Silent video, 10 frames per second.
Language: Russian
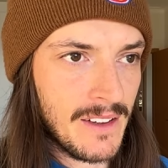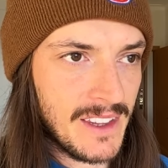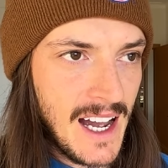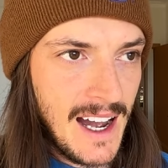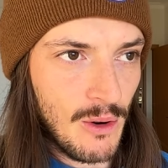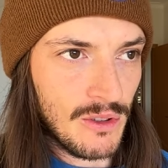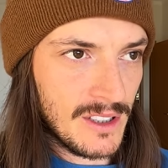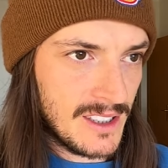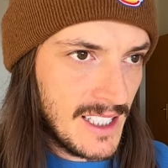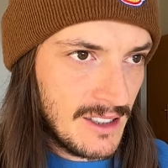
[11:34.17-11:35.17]
Да,
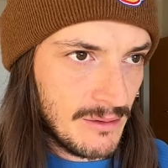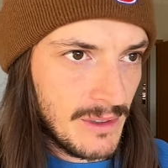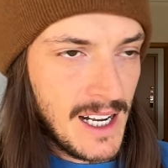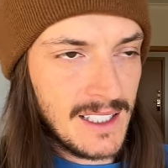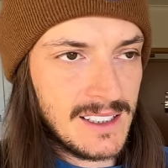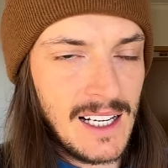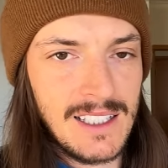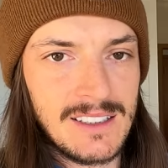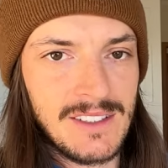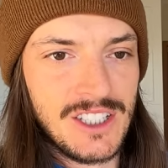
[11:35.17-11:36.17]
здесь у меня
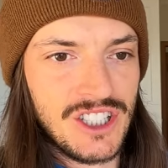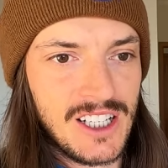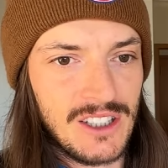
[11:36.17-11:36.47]
остались вещи,